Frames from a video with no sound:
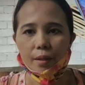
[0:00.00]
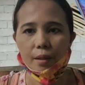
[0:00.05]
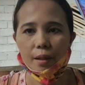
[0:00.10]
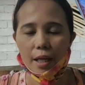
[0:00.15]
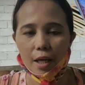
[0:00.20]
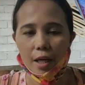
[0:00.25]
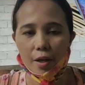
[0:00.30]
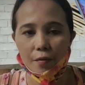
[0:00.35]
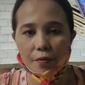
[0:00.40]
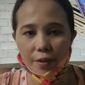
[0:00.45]

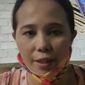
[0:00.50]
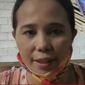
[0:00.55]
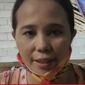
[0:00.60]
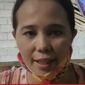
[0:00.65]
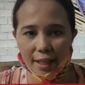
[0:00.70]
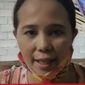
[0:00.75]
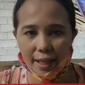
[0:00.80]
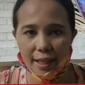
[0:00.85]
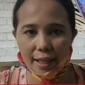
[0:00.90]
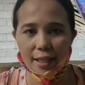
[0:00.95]

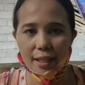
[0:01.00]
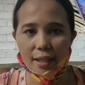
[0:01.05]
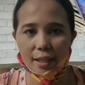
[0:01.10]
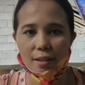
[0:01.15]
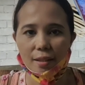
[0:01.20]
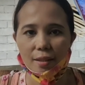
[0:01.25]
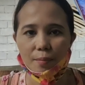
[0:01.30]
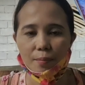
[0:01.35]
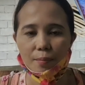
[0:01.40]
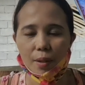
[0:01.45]
everyday,
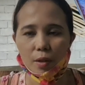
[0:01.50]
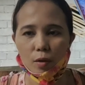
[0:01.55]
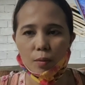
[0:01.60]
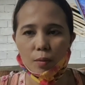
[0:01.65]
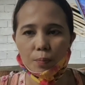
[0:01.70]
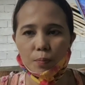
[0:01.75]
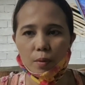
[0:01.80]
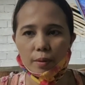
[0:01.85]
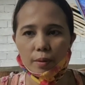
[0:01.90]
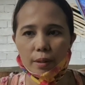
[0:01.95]

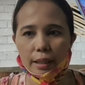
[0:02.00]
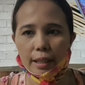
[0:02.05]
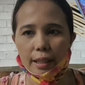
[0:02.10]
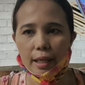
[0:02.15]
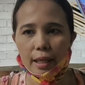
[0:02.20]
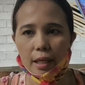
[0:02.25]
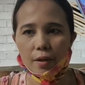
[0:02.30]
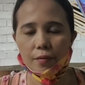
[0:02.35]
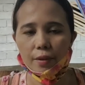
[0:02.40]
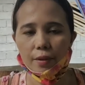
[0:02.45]
meron po nag
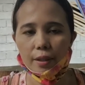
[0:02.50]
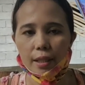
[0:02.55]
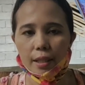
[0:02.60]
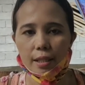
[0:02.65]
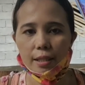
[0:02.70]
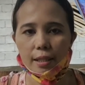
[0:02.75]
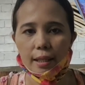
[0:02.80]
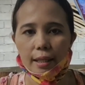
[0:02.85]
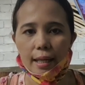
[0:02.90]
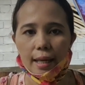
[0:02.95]
everyday
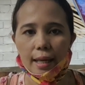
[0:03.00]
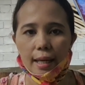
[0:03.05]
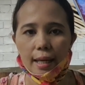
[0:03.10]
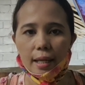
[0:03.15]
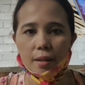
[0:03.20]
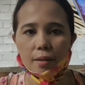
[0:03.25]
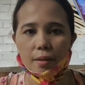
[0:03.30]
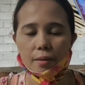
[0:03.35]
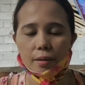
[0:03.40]
sila.